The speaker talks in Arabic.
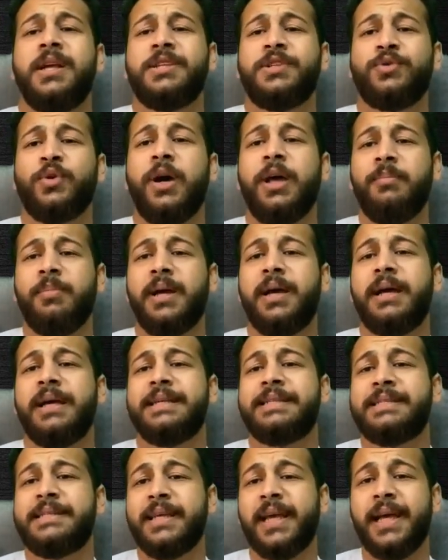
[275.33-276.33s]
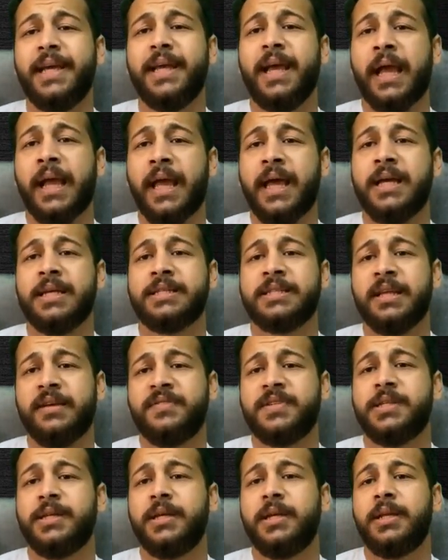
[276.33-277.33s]
السؤال بقى ازاي اجهز
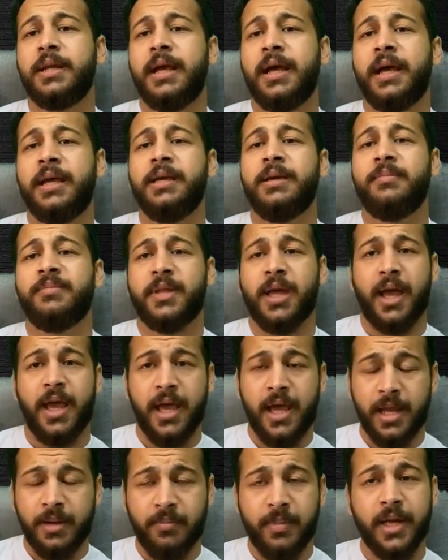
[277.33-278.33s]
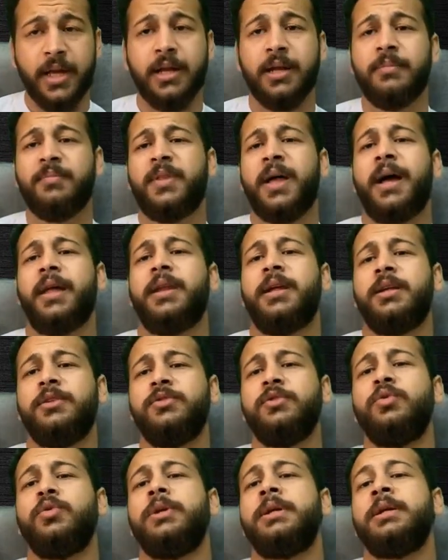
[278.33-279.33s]
نفسي لاي امتحان من الامتحانات
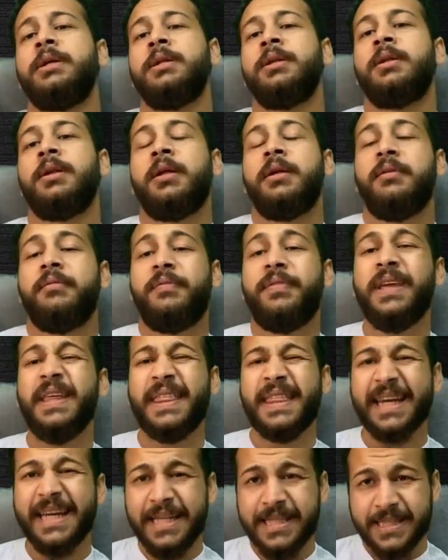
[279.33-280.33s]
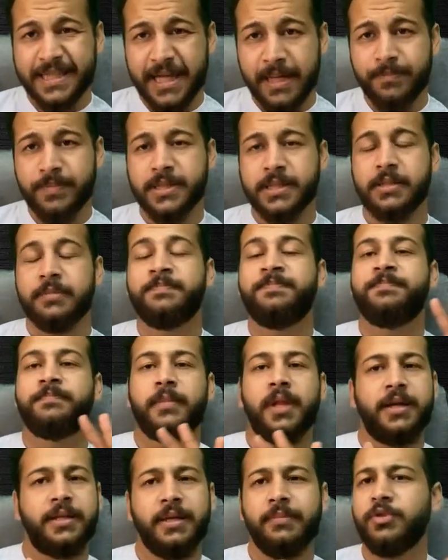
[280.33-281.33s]
دول في 3 ستيبس
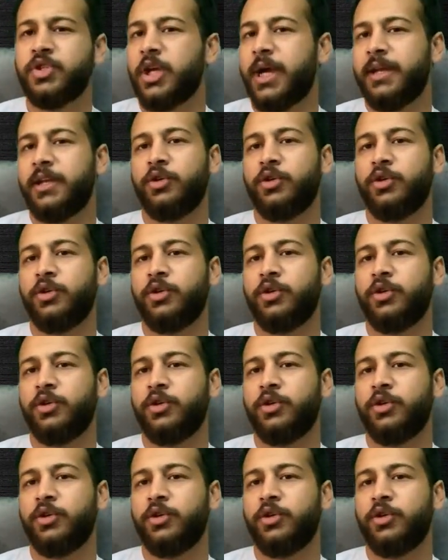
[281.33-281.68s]
هتمشي